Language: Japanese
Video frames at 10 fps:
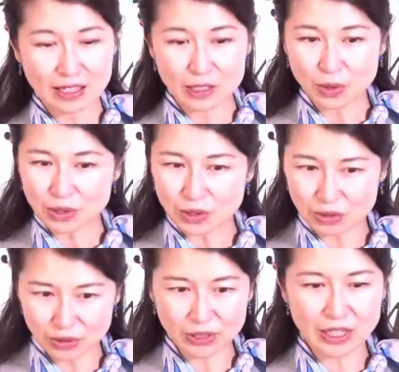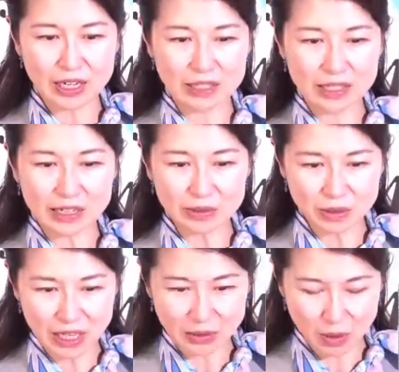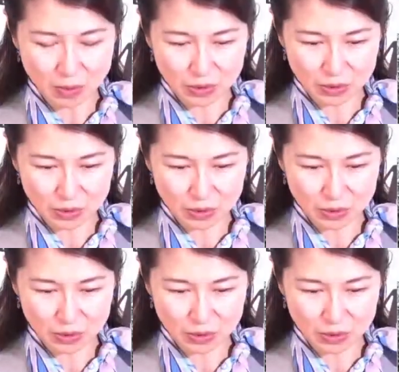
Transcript: いよいよ軍犬になるのだと思